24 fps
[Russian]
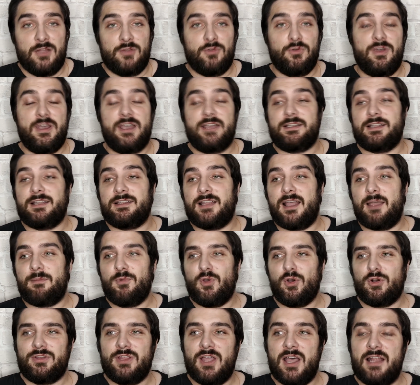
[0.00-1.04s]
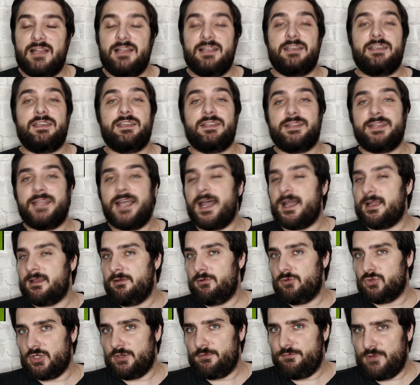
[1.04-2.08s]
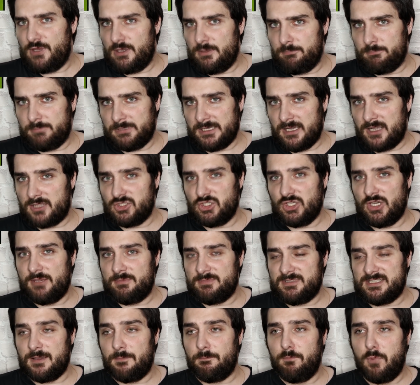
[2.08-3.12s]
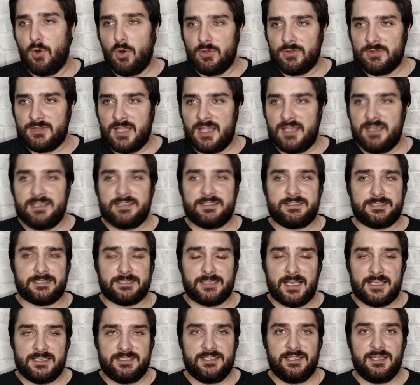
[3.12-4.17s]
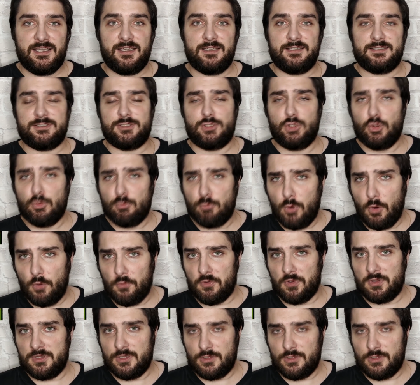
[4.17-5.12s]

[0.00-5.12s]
Но это намек на легендарный уже фильм про Джеймса Бонда «Из России с любовью».